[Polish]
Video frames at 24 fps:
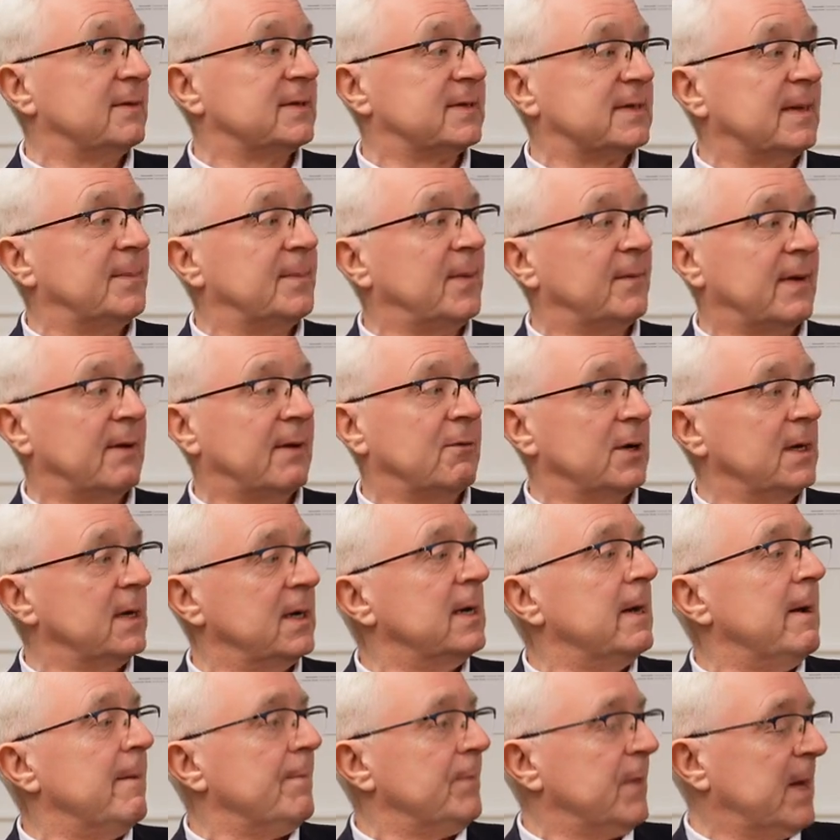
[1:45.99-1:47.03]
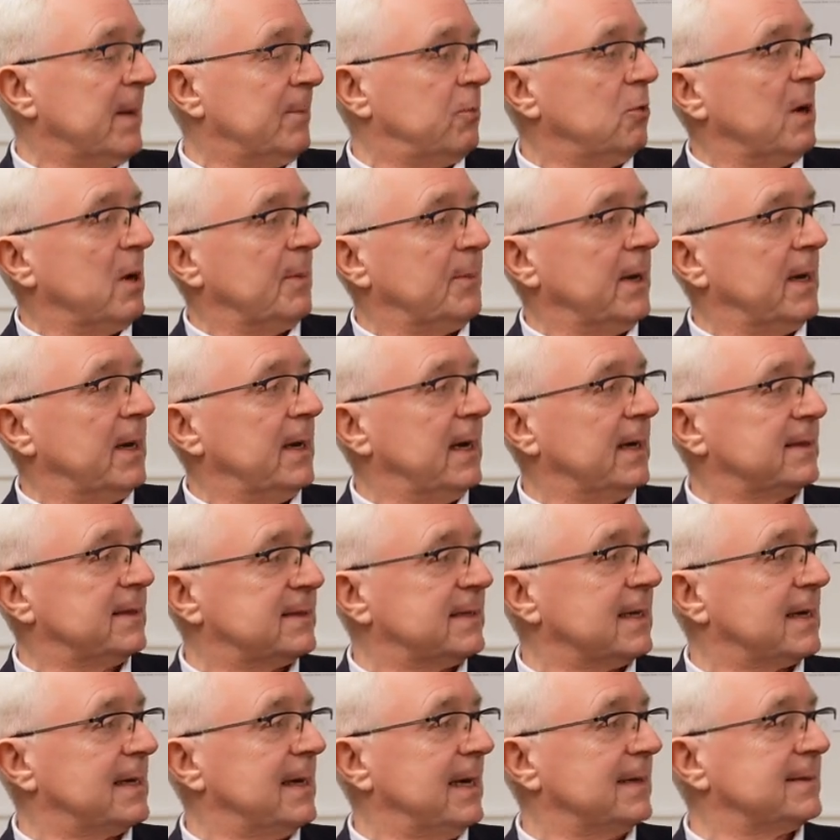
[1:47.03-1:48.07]
występowały na pułapie
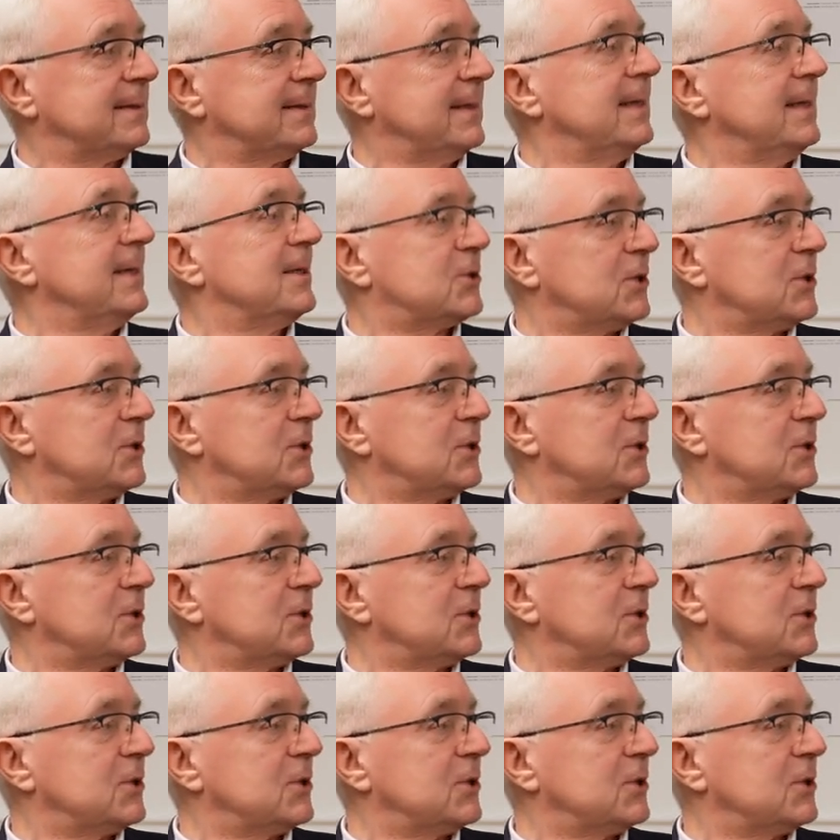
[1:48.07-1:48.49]
ekstraklasy,